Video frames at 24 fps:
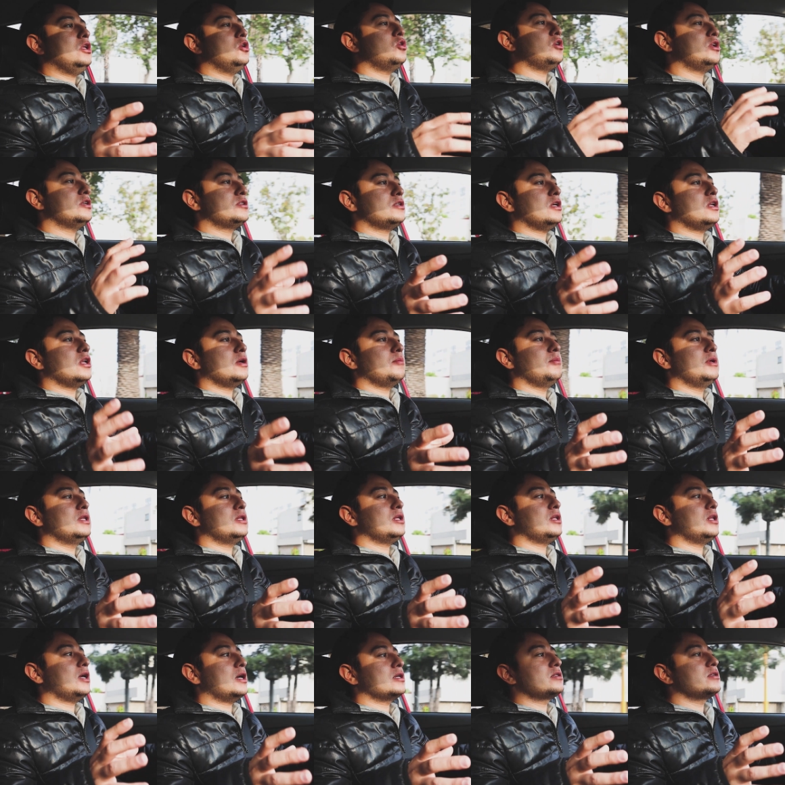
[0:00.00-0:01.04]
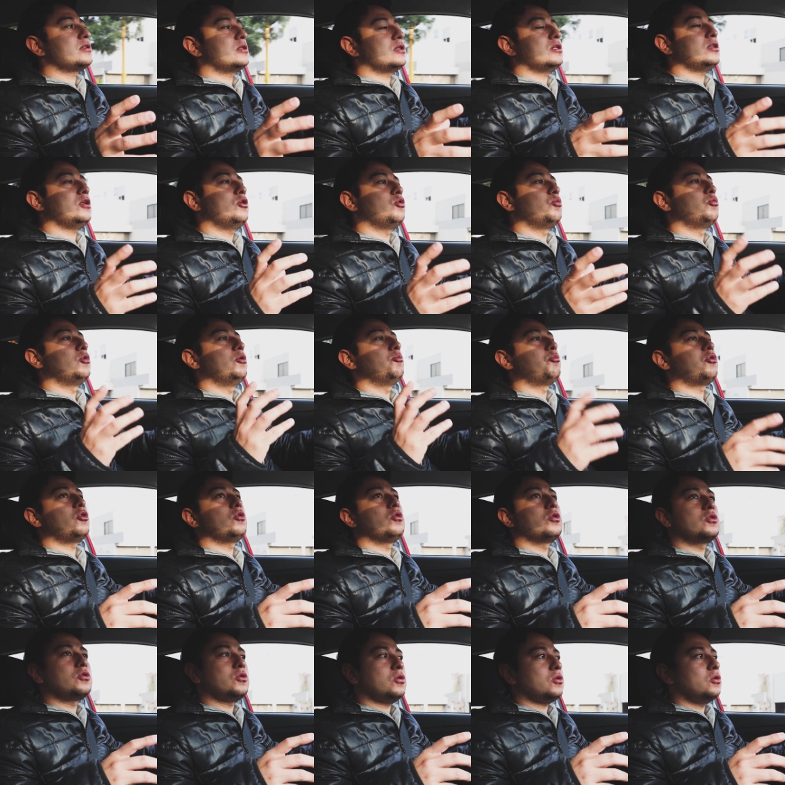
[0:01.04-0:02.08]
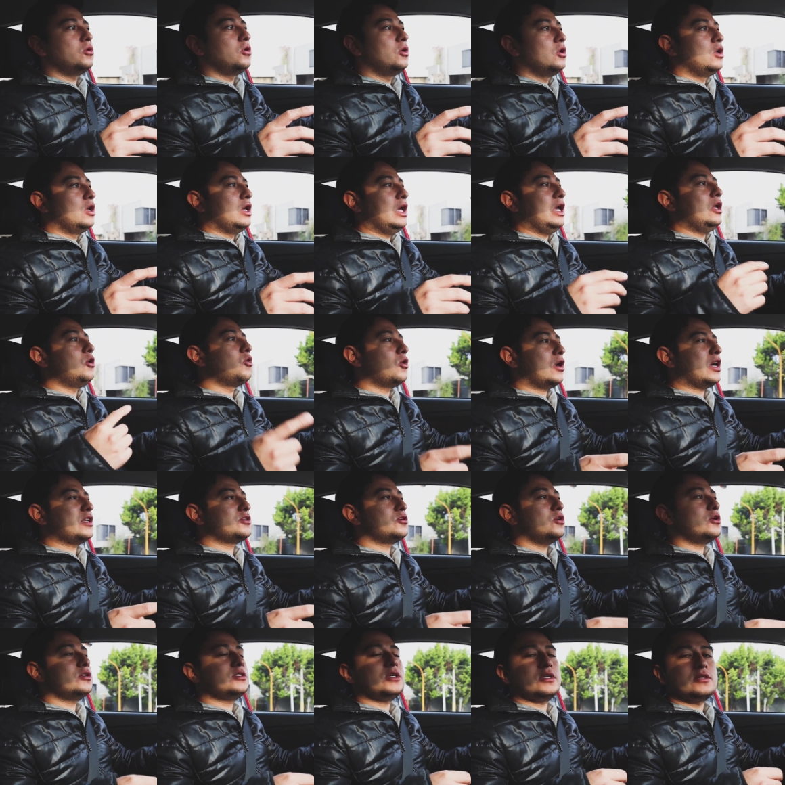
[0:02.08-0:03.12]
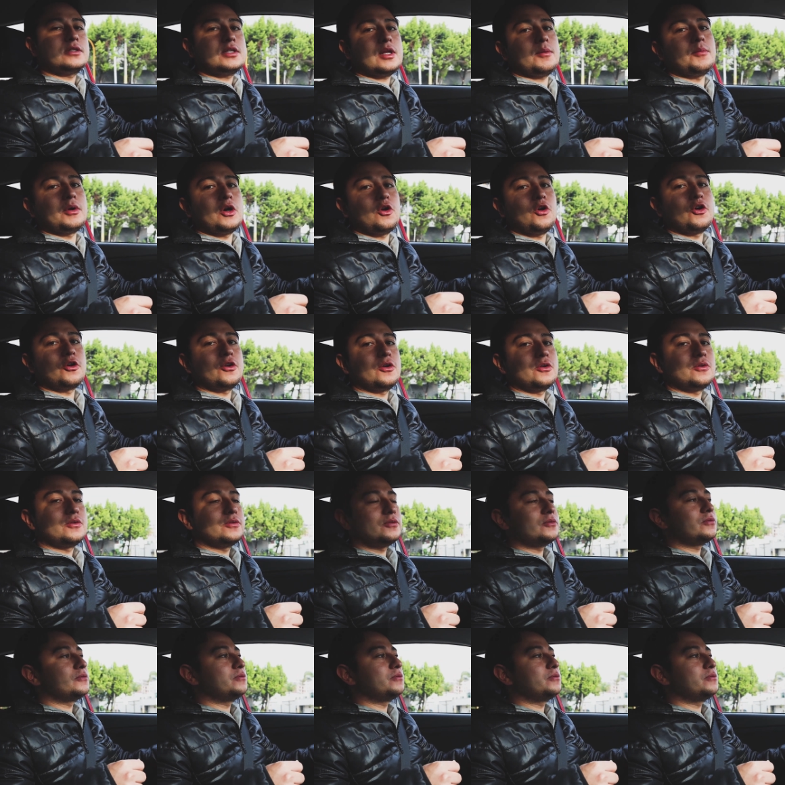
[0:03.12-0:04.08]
y no necesariamente dejas de tener un buen producto. En ocasiones hasta mejor.